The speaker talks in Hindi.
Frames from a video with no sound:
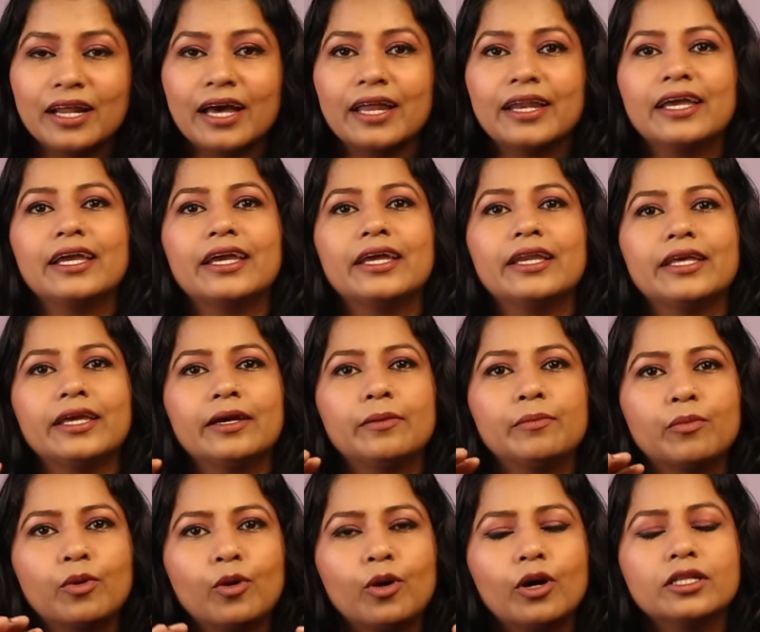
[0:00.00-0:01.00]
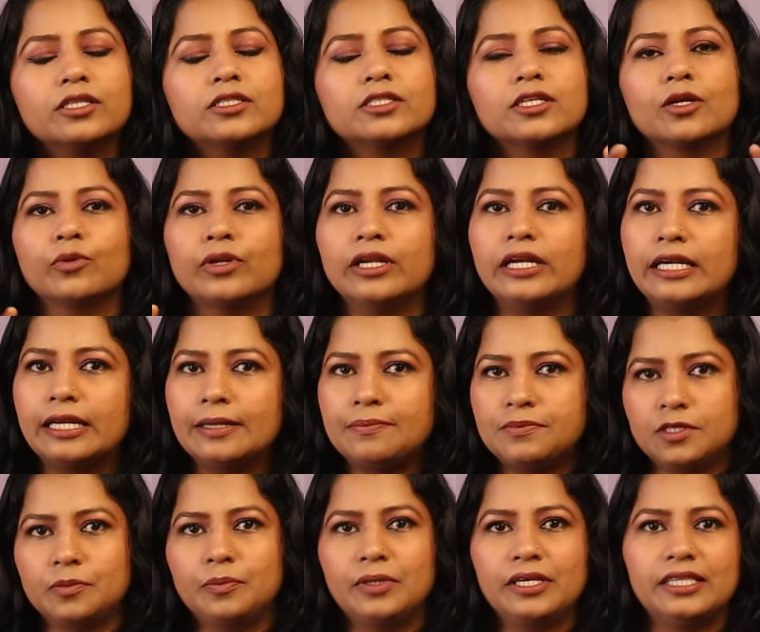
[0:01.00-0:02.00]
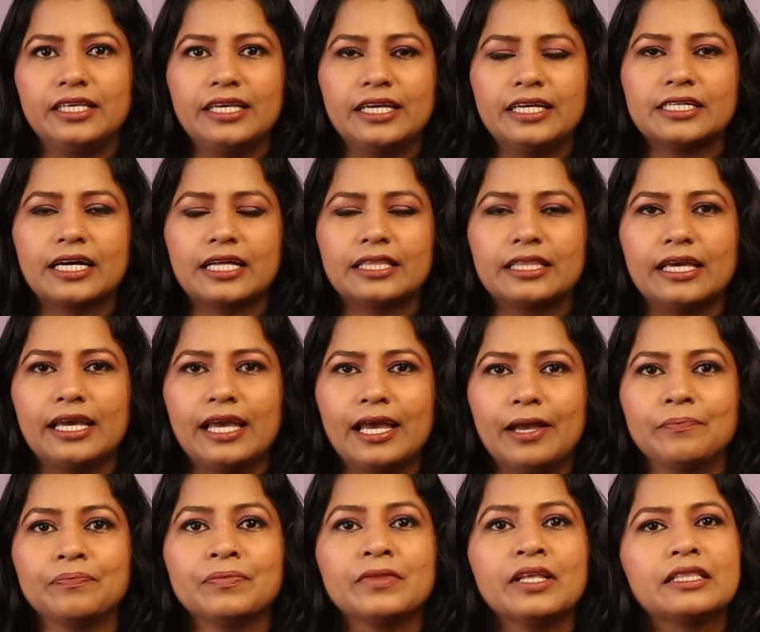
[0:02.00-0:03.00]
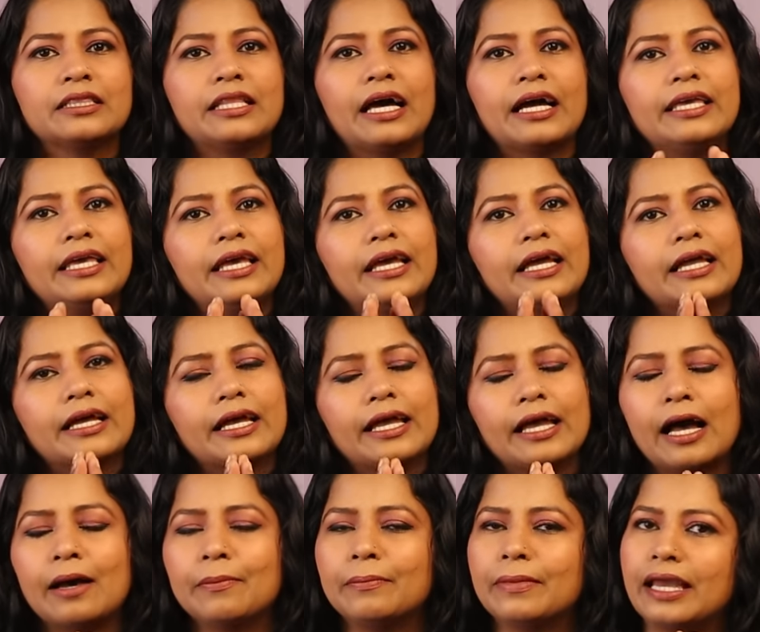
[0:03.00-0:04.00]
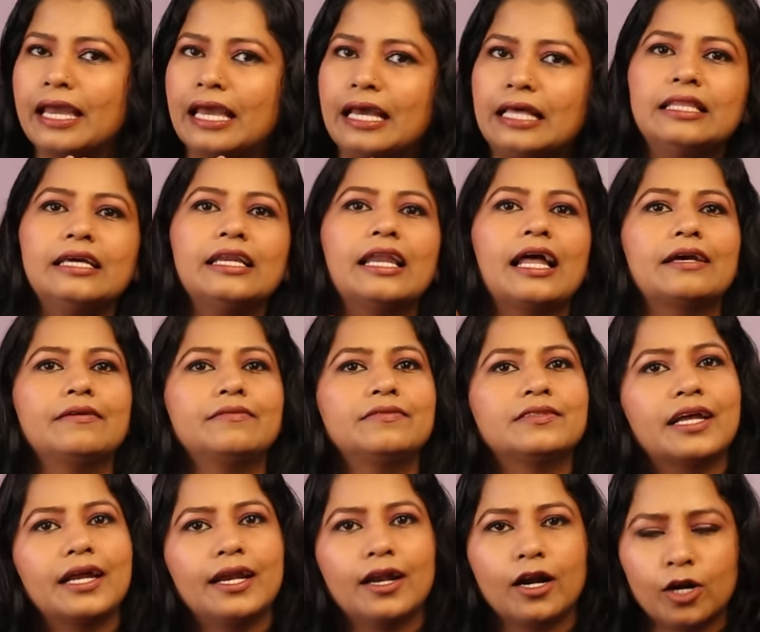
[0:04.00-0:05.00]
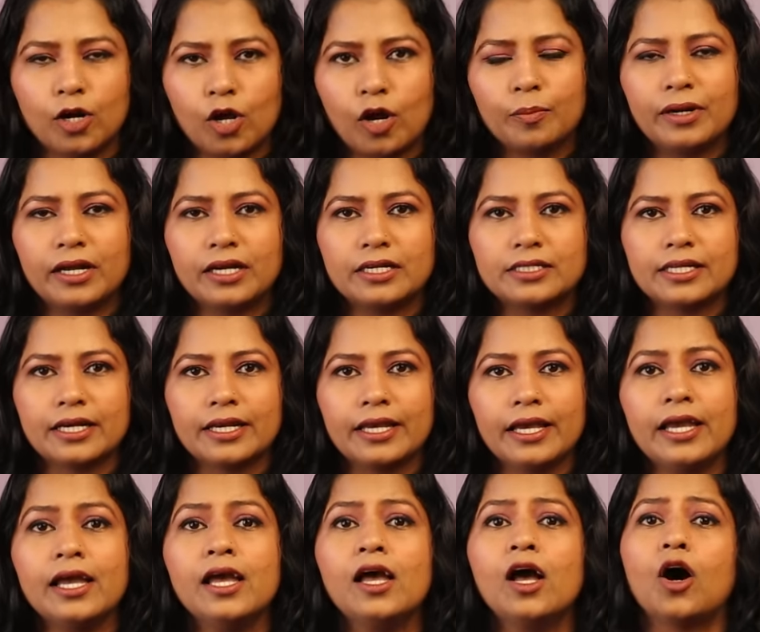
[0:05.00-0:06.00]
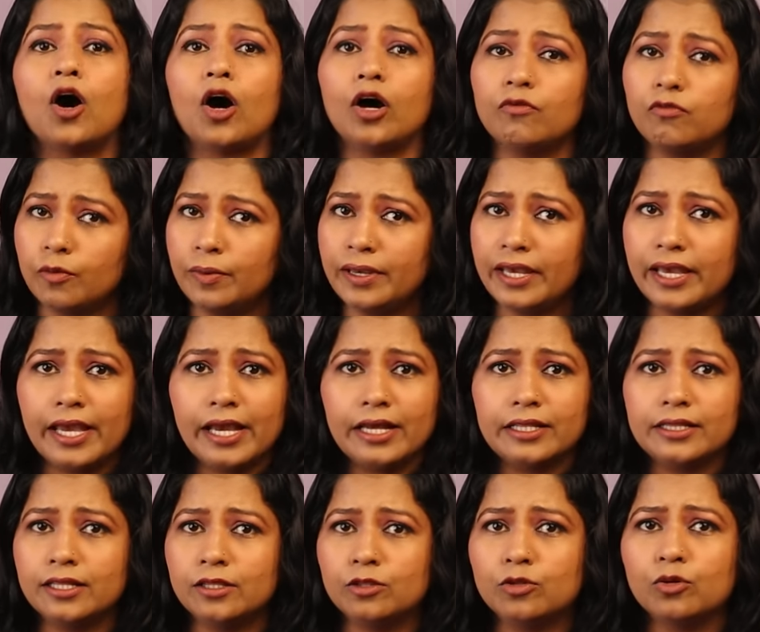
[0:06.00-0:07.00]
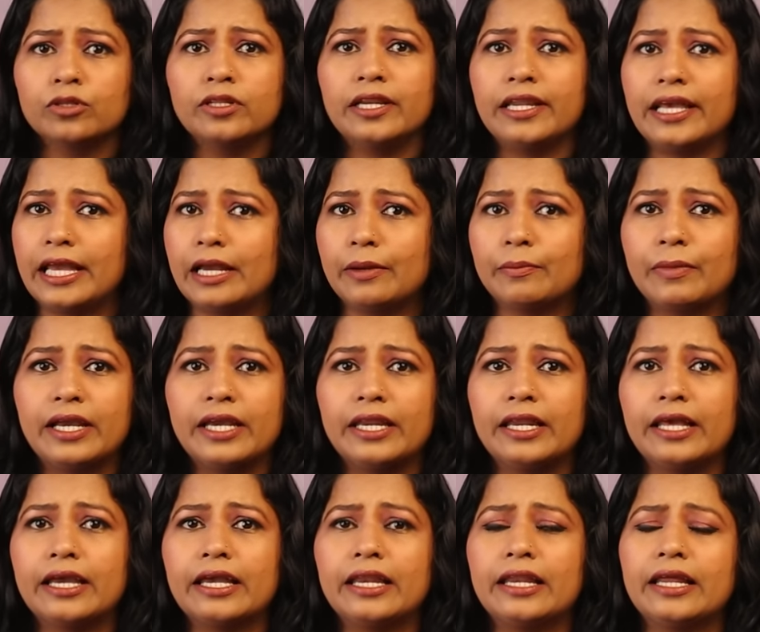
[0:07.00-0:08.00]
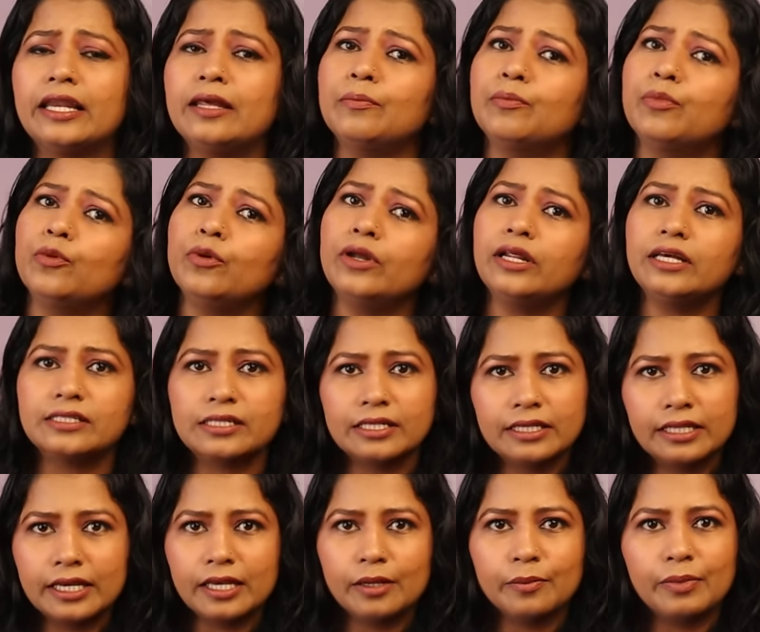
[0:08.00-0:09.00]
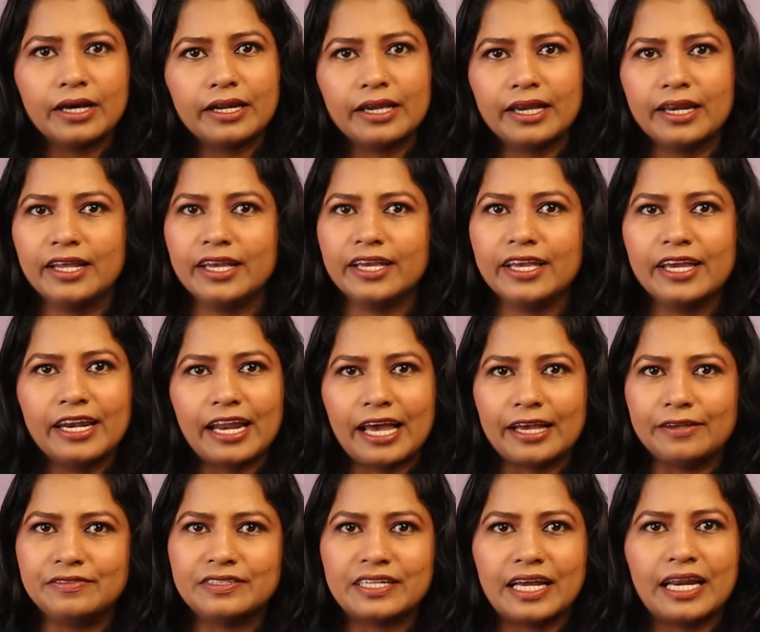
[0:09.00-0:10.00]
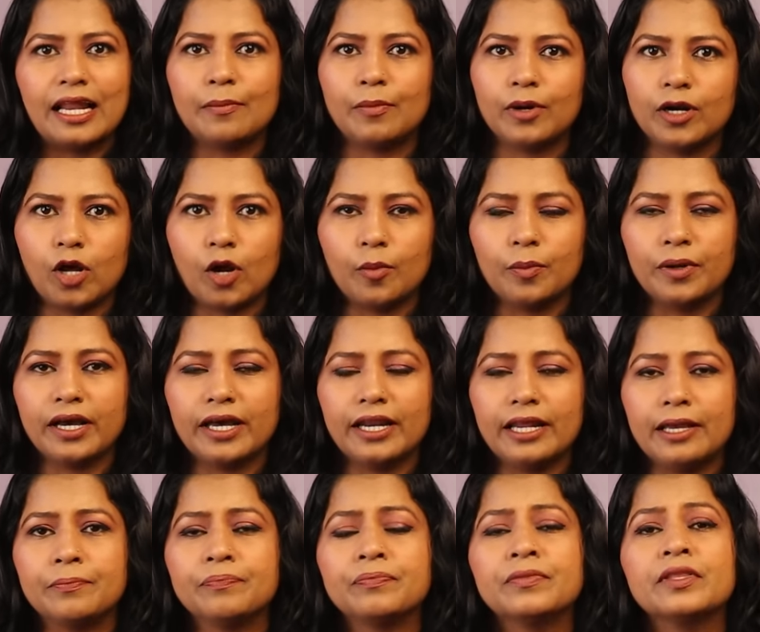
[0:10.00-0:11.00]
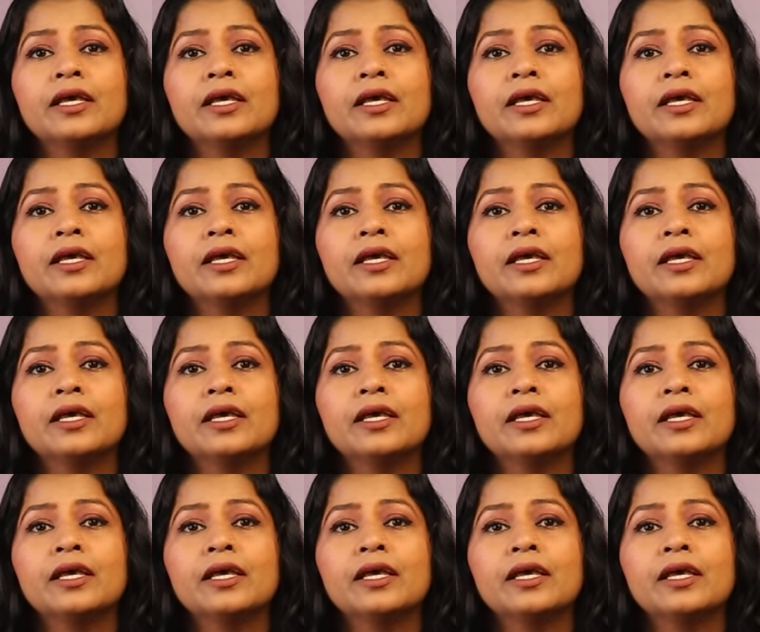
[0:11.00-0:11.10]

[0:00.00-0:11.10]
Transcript: बनाने के लिए बहुत ज़रूरी टिप्स भी दिए जाते हैं ताकि एक आप हेल्दी स्टाइल अडॉप्ट कर सकें और वो भी एक दिन दो दिन एक महीने के लिए नहीं पूरी ज़िंदगी भर के लिए ये स्टाइल आप अडॉप्ट करें